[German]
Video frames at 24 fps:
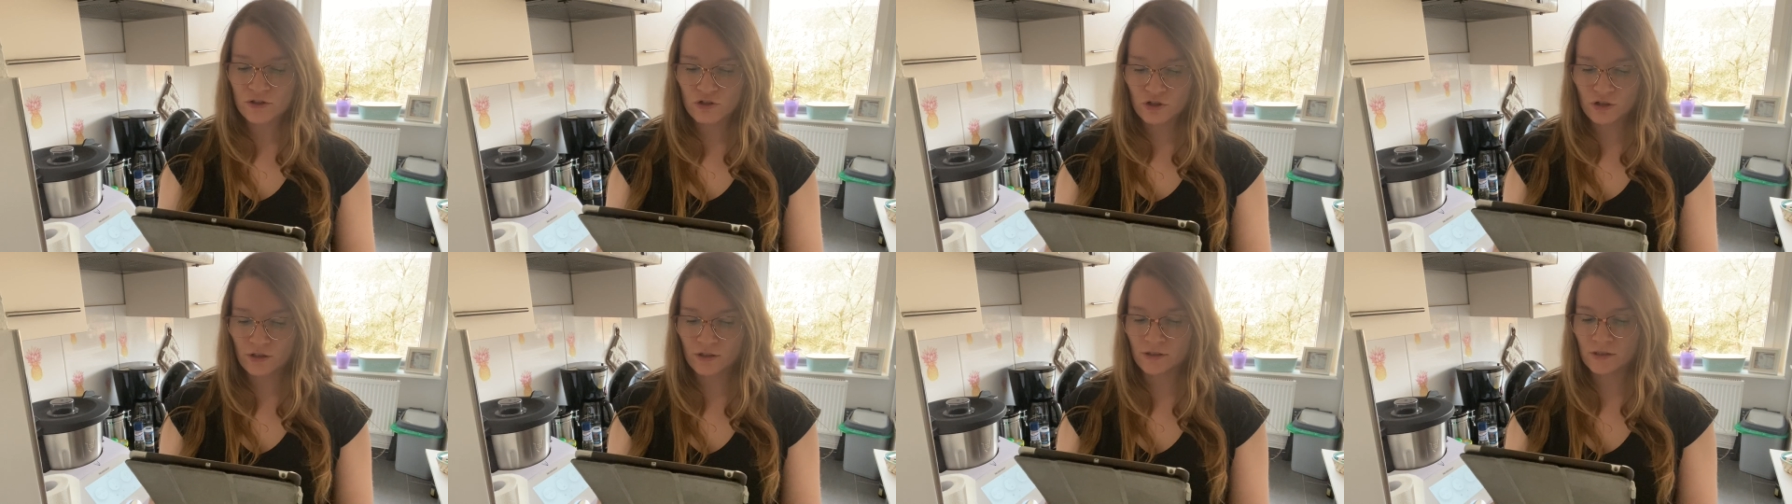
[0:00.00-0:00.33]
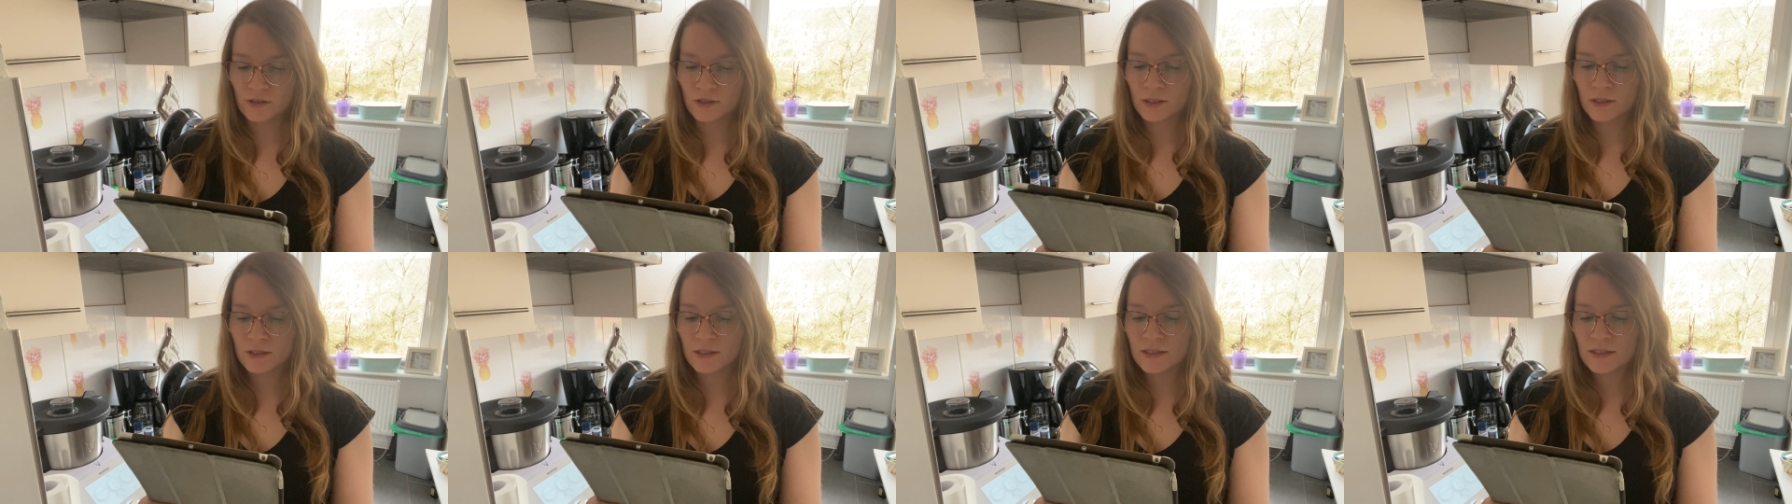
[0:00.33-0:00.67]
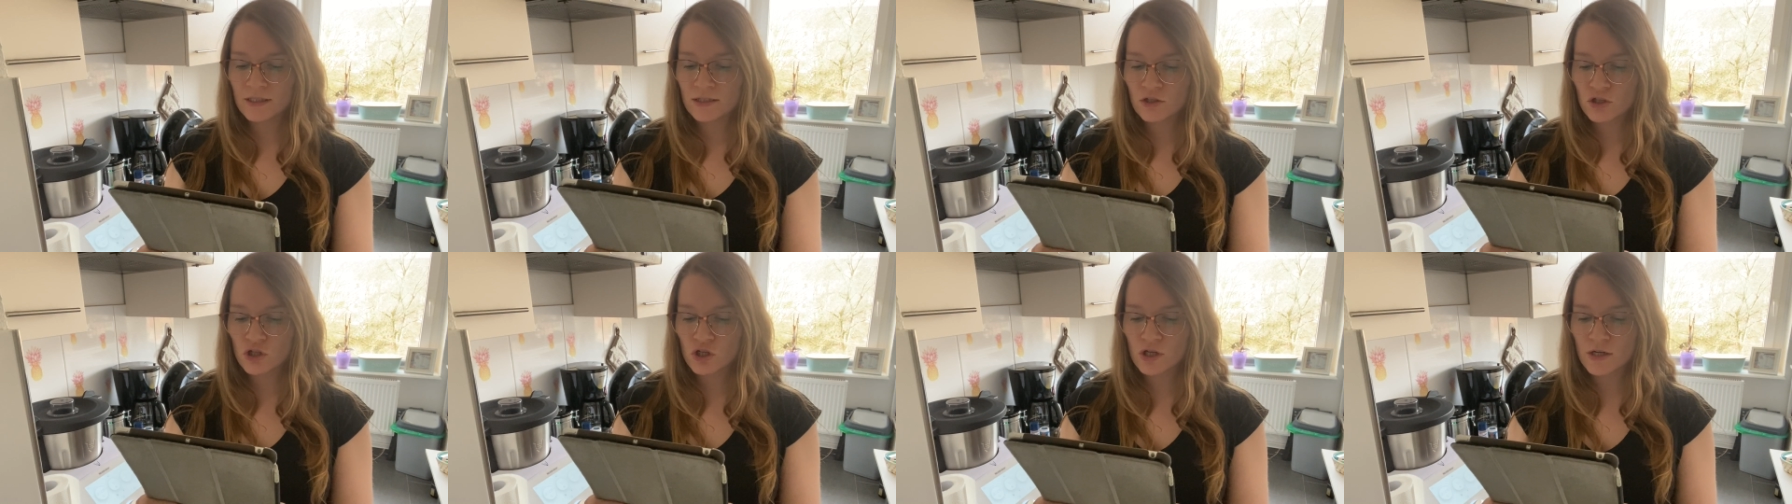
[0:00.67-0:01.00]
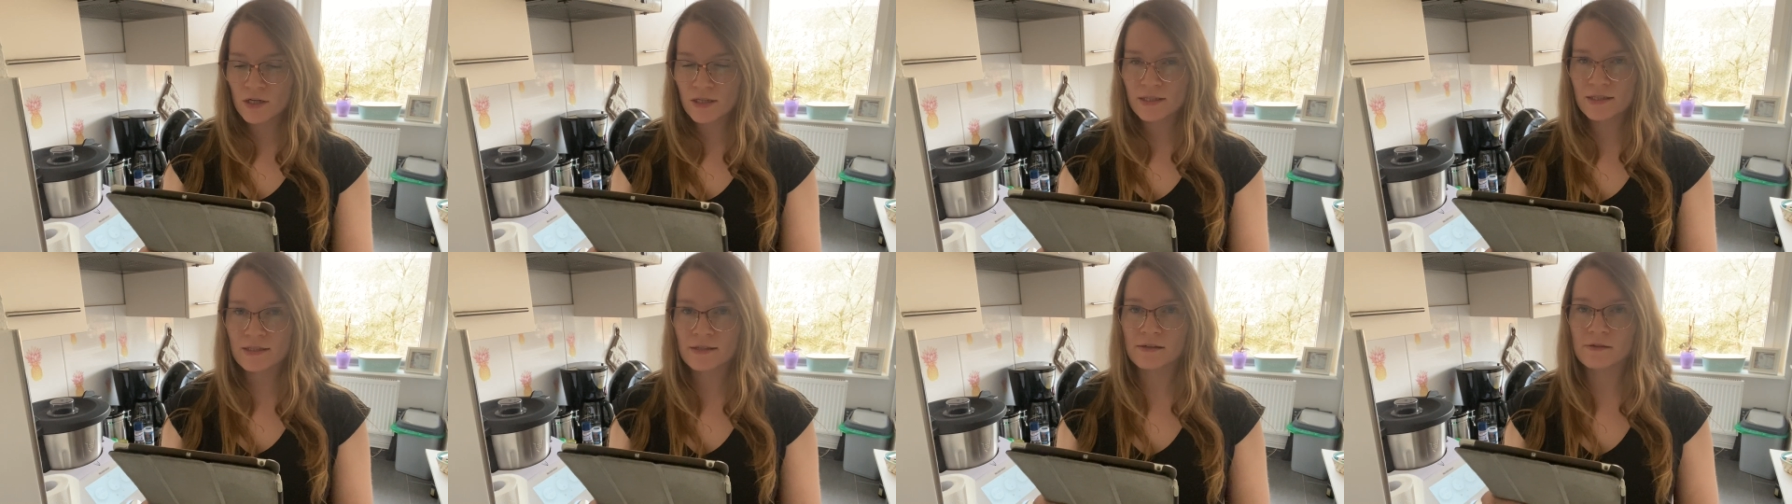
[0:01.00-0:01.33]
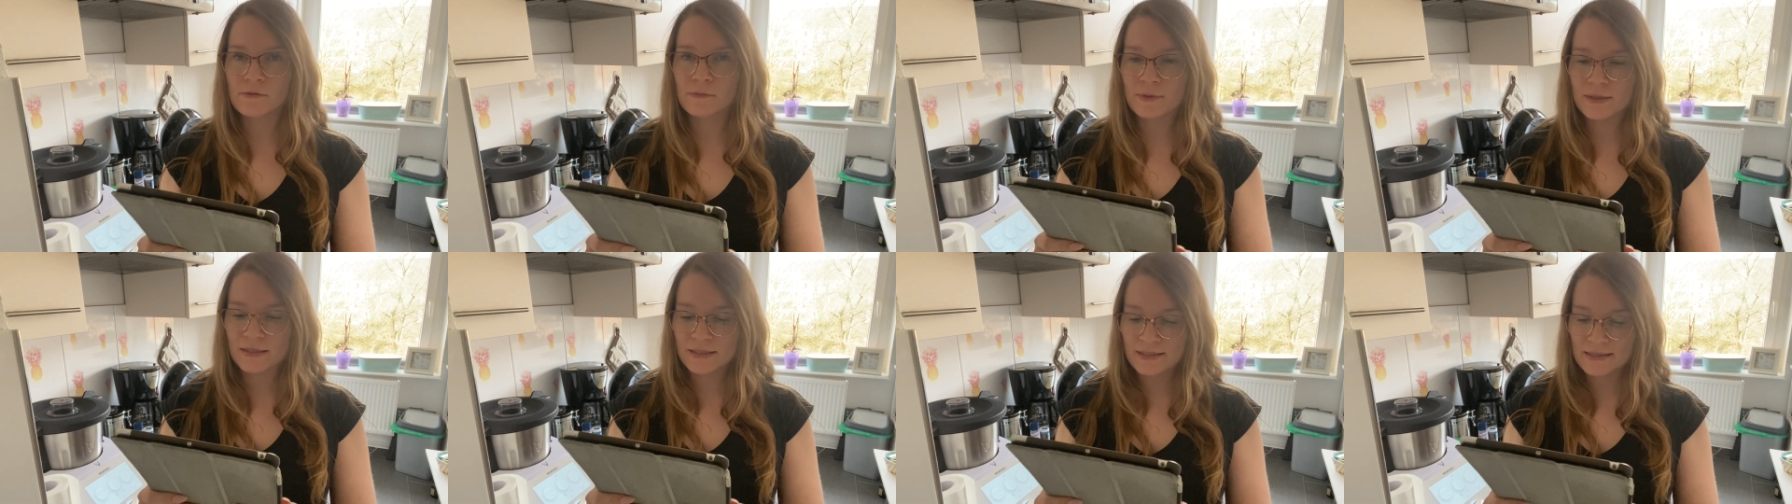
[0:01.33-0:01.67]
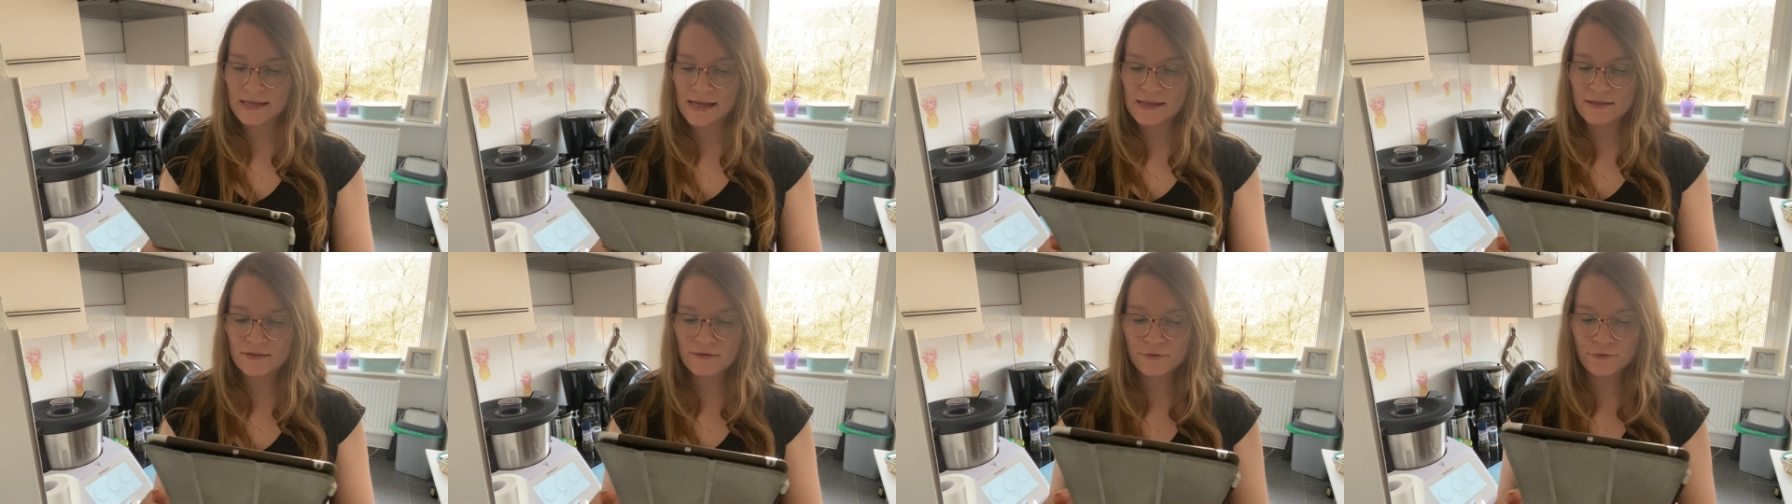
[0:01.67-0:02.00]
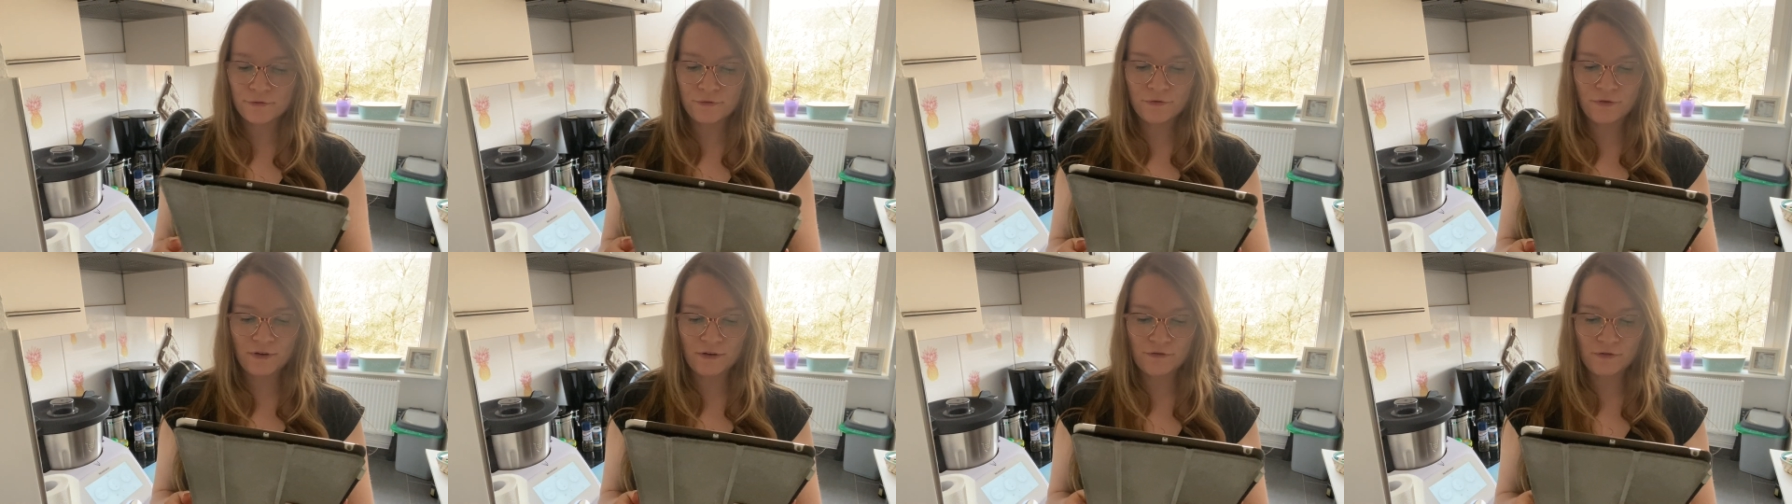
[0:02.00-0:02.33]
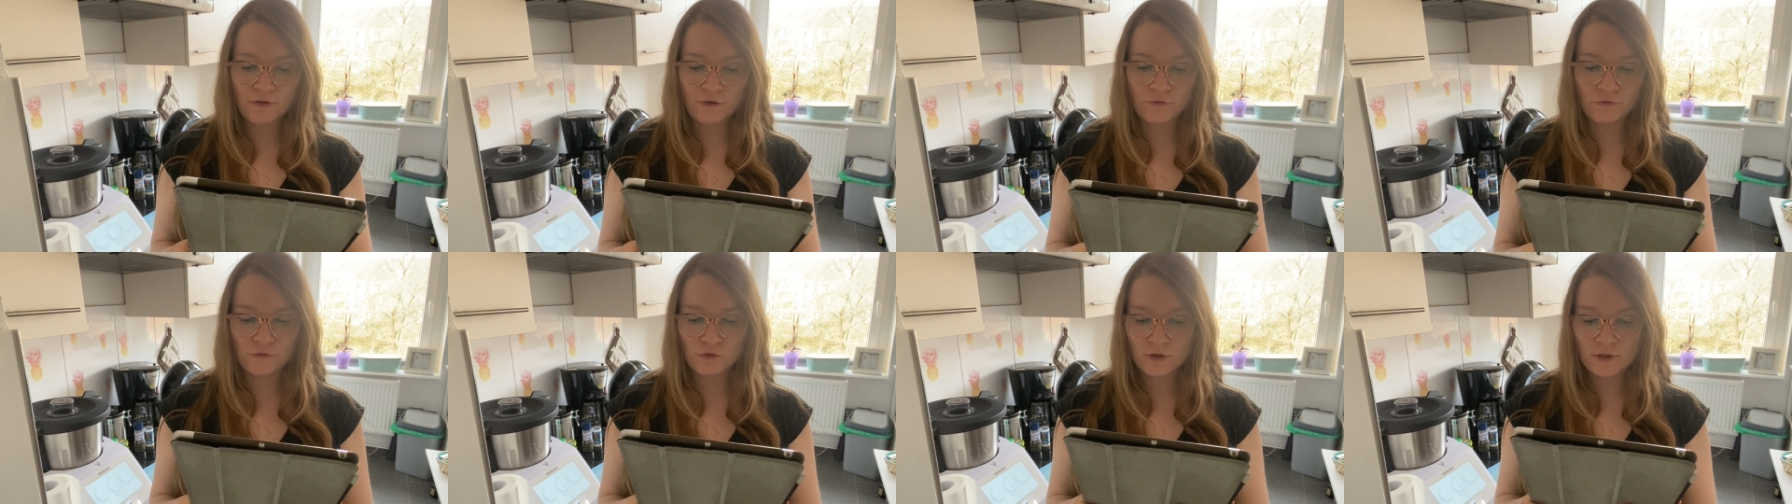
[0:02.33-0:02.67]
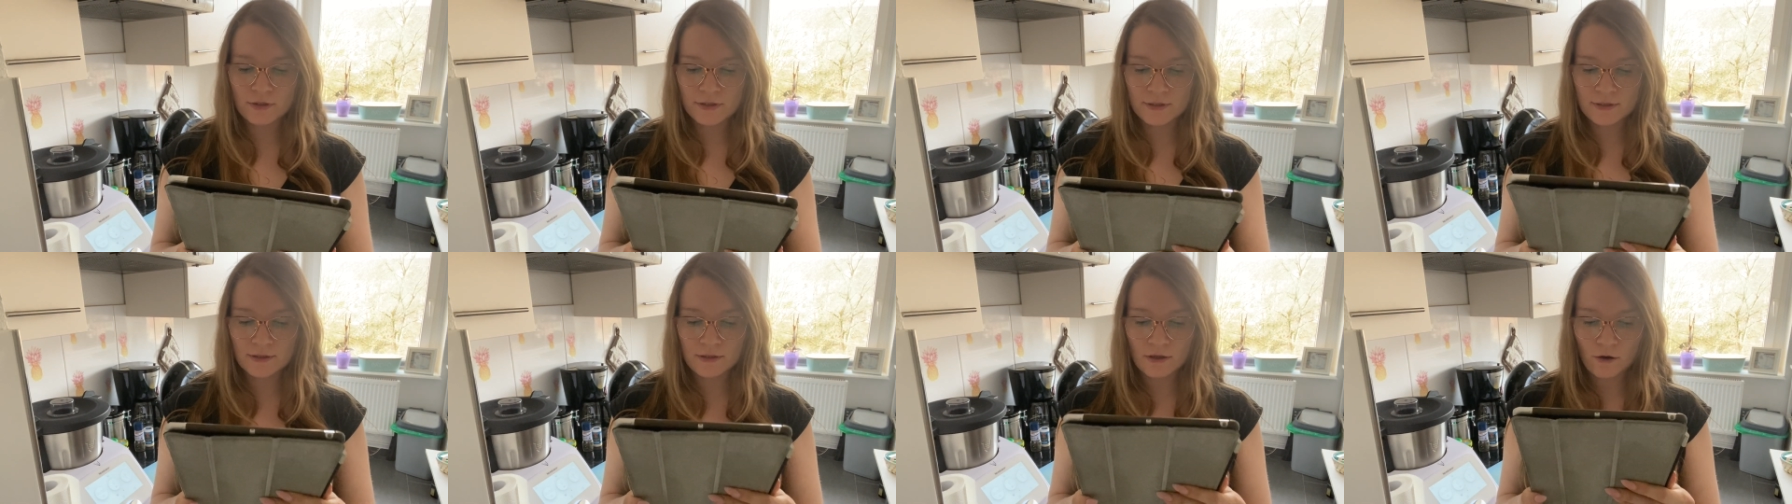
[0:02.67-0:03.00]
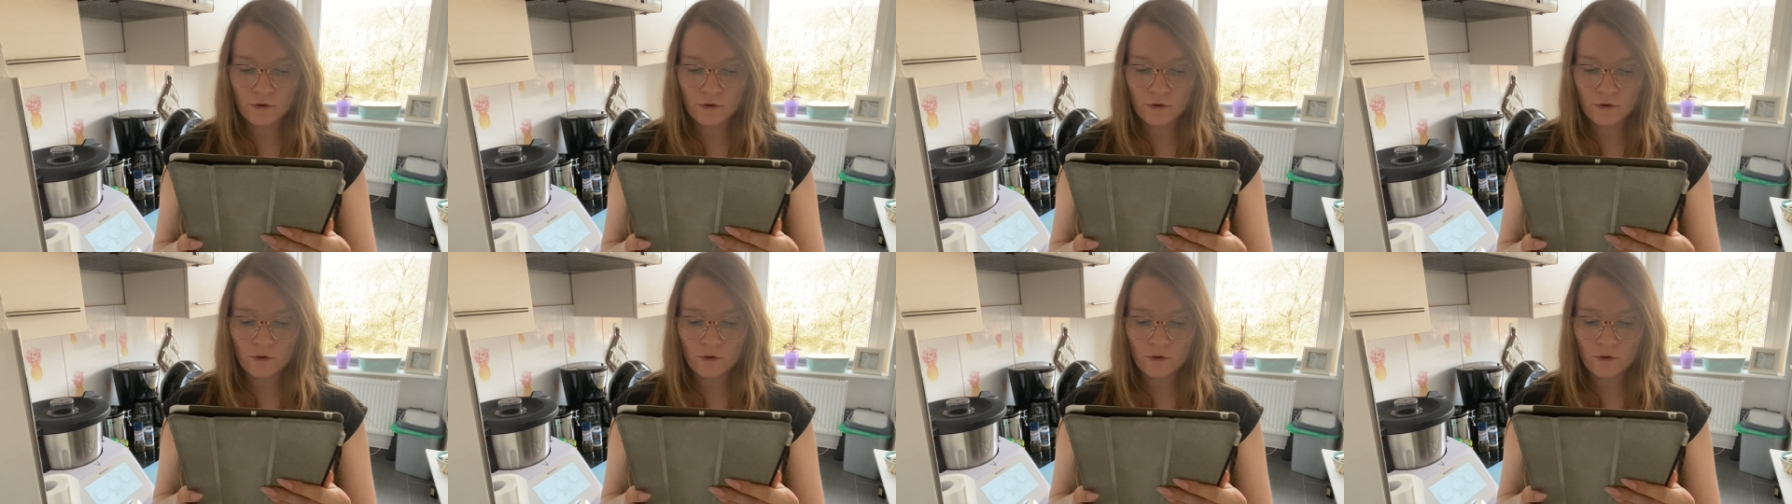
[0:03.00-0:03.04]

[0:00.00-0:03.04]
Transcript: Schritt, die Schnitzel mit Salz und Pfeffer würzen,